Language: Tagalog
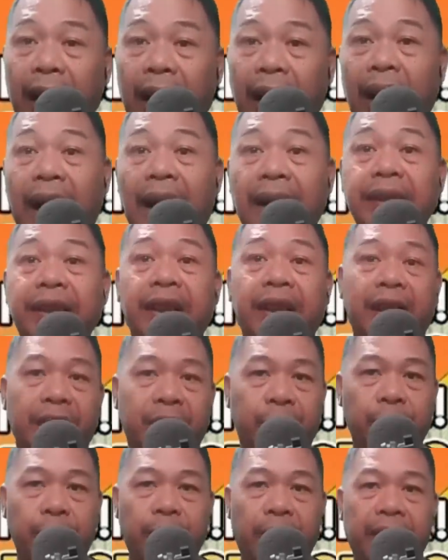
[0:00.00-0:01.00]

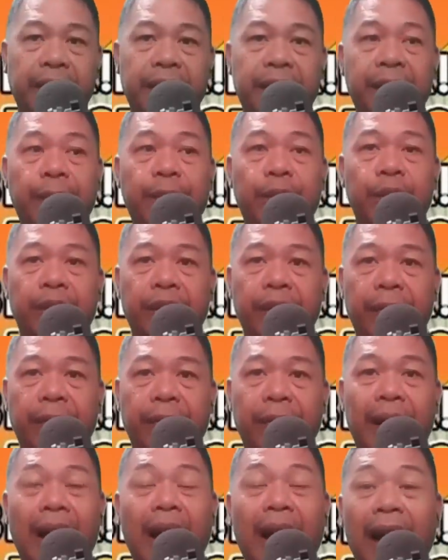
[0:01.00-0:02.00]
aasikasuhin si Busdib
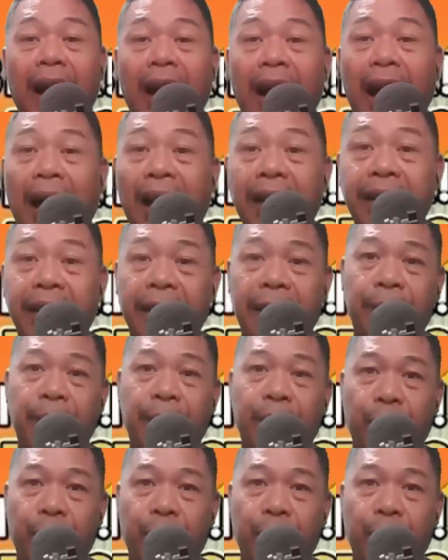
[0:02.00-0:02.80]
ang atin